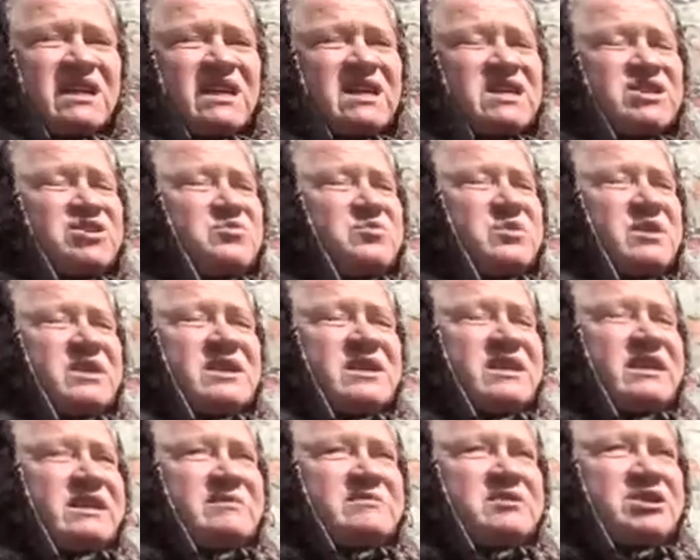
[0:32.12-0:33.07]
такая еще была
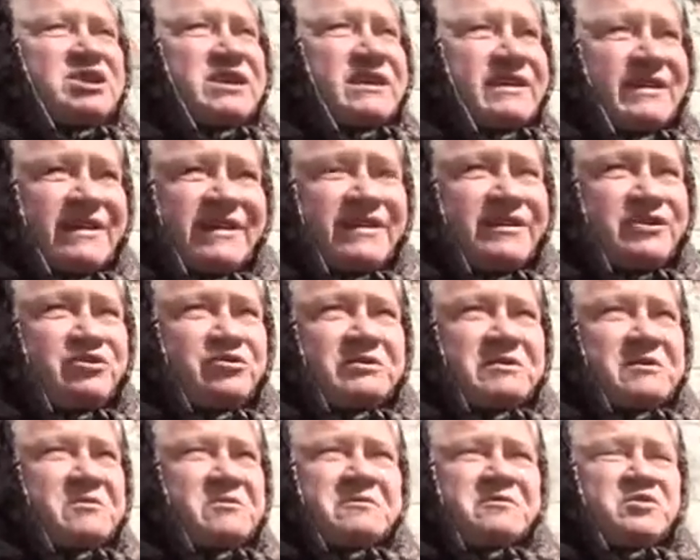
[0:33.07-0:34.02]
летом жара, еще
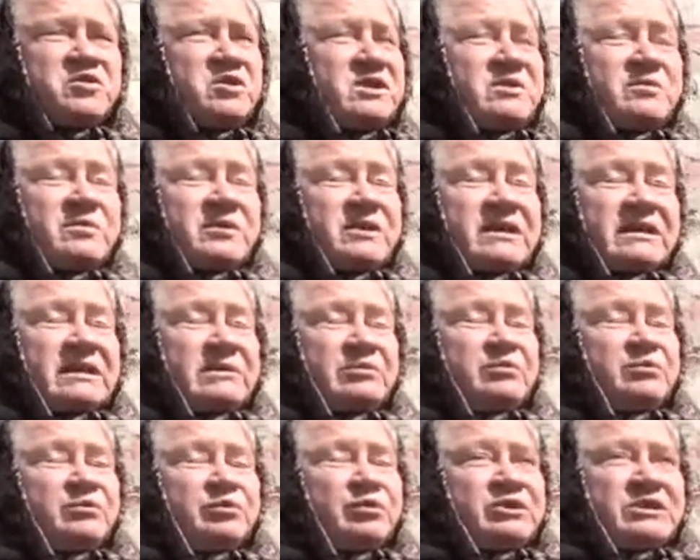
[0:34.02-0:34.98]
такое все это было. Это
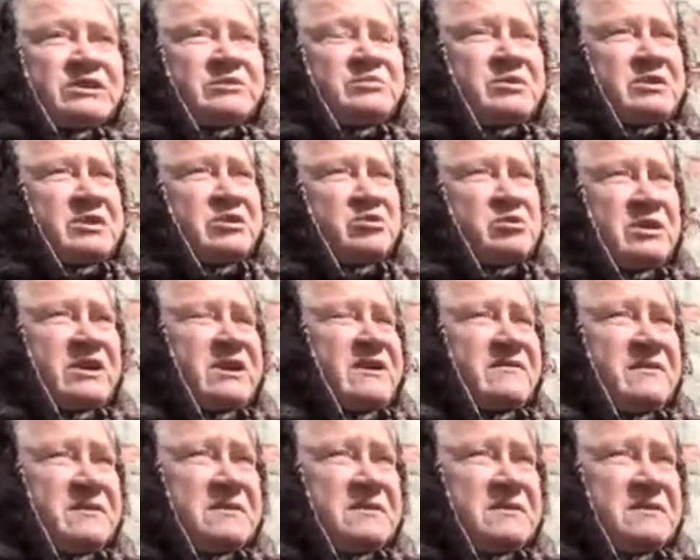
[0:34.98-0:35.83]
просто было только